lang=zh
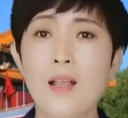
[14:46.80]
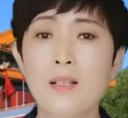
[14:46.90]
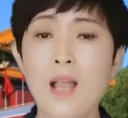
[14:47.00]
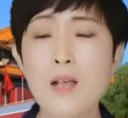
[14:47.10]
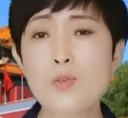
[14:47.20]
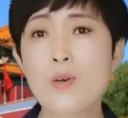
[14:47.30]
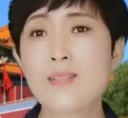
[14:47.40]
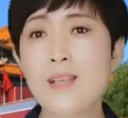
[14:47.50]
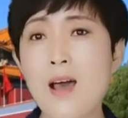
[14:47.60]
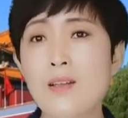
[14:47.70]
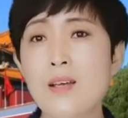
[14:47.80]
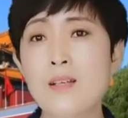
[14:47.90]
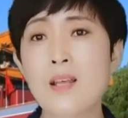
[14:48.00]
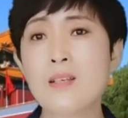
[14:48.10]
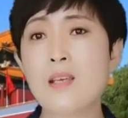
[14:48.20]
他所造的
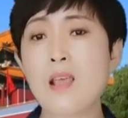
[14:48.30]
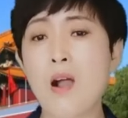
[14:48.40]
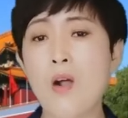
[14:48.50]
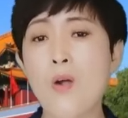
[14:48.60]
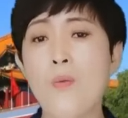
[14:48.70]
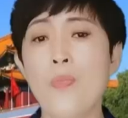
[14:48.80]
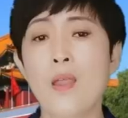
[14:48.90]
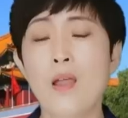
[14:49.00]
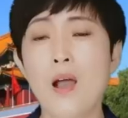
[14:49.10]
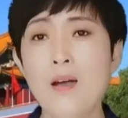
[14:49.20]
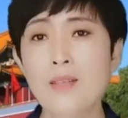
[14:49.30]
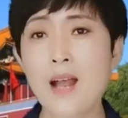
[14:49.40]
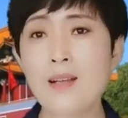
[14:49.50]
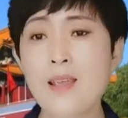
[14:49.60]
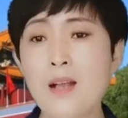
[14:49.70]
那些谣，澳
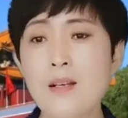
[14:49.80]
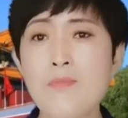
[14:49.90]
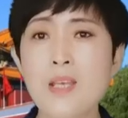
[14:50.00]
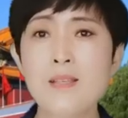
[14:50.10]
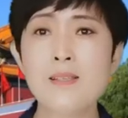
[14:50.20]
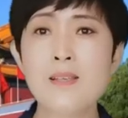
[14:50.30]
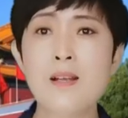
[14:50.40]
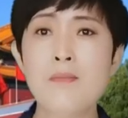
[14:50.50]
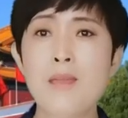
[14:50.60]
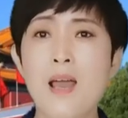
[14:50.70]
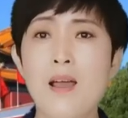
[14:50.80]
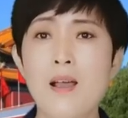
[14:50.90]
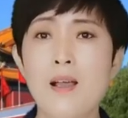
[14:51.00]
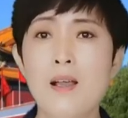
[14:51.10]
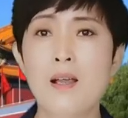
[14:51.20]
大利亚人民信了呗。
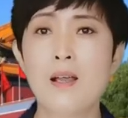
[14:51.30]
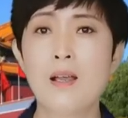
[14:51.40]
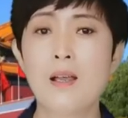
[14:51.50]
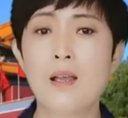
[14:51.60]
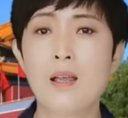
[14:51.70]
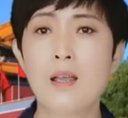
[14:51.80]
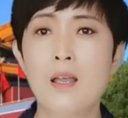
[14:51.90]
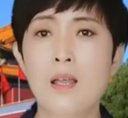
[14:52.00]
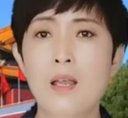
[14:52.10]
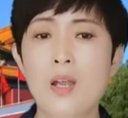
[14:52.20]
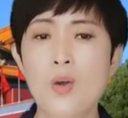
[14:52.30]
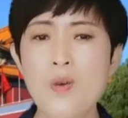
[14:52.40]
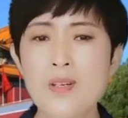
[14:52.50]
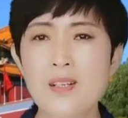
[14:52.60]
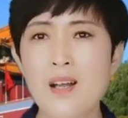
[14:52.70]

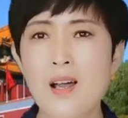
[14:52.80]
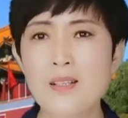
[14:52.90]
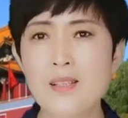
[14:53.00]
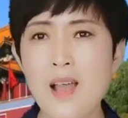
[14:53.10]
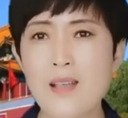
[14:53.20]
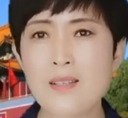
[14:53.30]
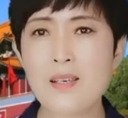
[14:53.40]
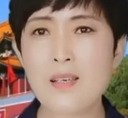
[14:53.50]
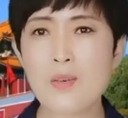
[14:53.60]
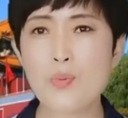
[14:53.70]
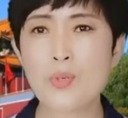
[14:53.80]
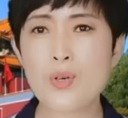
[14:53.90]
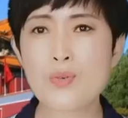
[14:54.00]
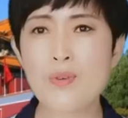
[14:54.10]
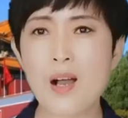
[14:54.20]
或者再进一步
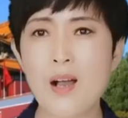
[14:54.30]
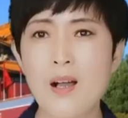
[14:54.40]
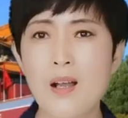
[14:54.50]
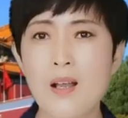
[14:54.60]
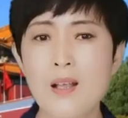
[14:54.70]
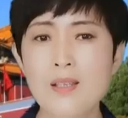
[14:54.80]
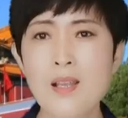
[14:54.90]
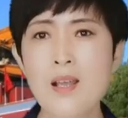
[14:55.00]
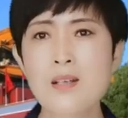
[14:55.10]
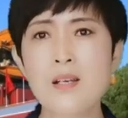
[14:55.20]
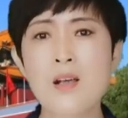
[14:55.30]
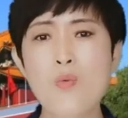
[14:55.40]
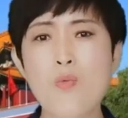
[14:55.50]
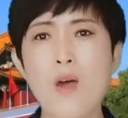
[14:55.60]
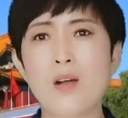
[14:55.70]
的说哈。现在是一个
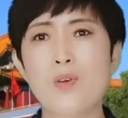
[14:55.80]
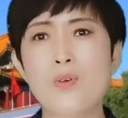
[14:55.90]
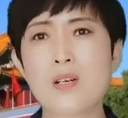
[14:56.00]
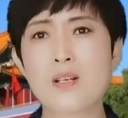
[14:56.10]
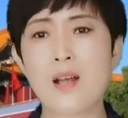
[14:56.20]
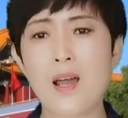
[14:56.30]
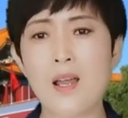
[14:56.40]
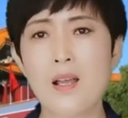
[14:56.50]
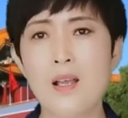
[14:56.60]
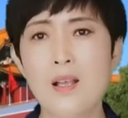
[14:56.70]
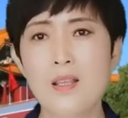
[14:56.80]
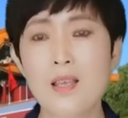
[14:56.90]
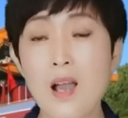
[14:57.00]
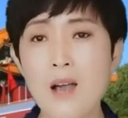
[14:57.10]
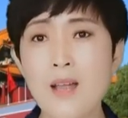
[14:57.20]
网络时代，
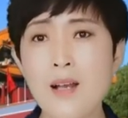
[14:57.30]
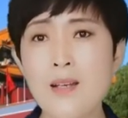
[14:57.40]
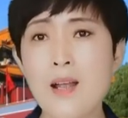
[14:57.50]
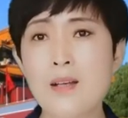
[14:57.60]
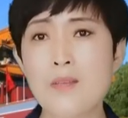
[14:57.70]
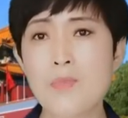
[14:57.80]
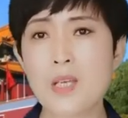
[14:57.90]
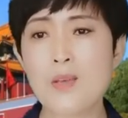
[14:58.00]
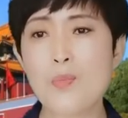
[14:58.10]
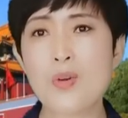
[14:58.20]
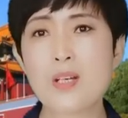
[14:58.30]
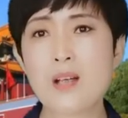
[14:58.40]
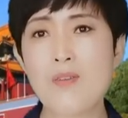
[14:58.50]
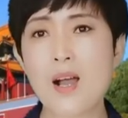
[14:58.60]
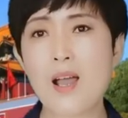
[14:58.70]
你澳大利亚人民，你不会
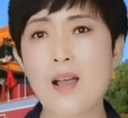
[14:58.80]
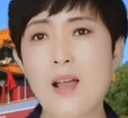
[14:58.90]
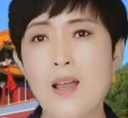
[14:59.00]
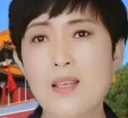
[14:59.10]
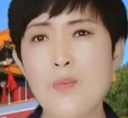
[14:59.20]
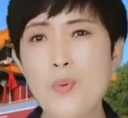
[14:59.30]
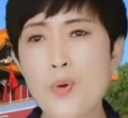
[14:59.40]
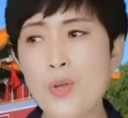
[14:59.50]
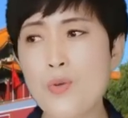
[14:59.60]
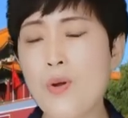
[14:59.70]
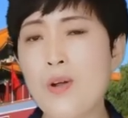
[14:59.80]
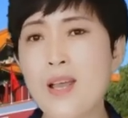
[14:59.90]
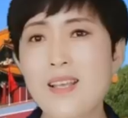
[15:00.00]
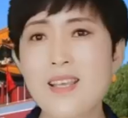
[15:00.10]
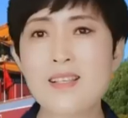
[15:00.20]
上网看看，你不会用
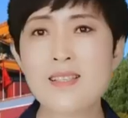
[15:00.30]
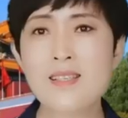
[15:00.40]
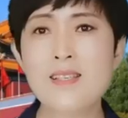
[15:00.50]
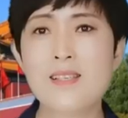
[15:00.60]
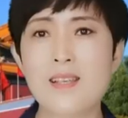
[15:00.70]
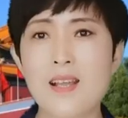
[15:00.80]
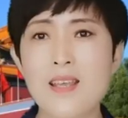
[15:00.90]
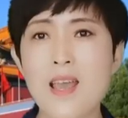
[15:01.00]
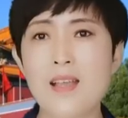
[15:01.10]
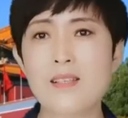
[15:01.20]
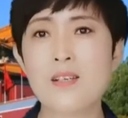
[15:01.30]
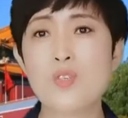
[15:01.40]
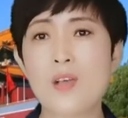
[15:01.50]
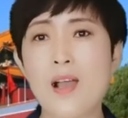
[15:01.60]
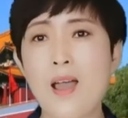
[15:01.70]
你自己的眼睛
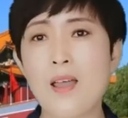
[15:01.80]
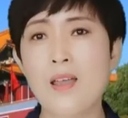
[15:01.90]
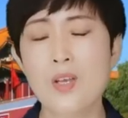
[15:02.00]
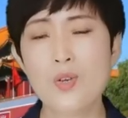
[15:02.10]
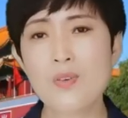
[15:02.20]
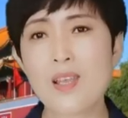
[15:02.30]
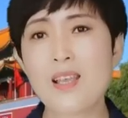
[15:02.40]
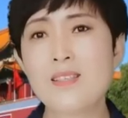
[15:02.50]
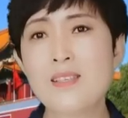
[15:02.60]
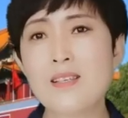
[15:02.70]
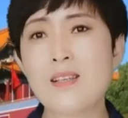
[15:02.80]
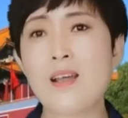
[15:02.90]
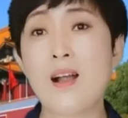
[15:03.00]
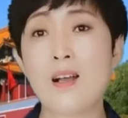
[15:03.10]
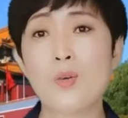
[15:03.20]
去看，用你自己
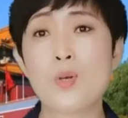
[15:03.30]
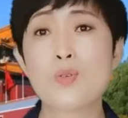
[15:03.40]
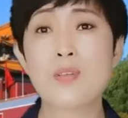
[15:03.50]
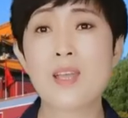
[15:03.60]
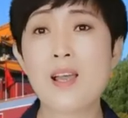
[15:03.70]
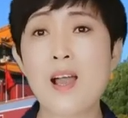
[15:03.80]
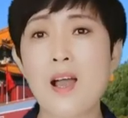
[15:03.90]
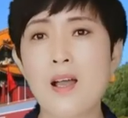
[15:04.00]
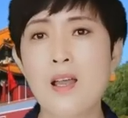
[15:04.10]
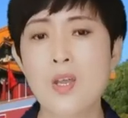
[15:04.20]
的耳朵去听啊，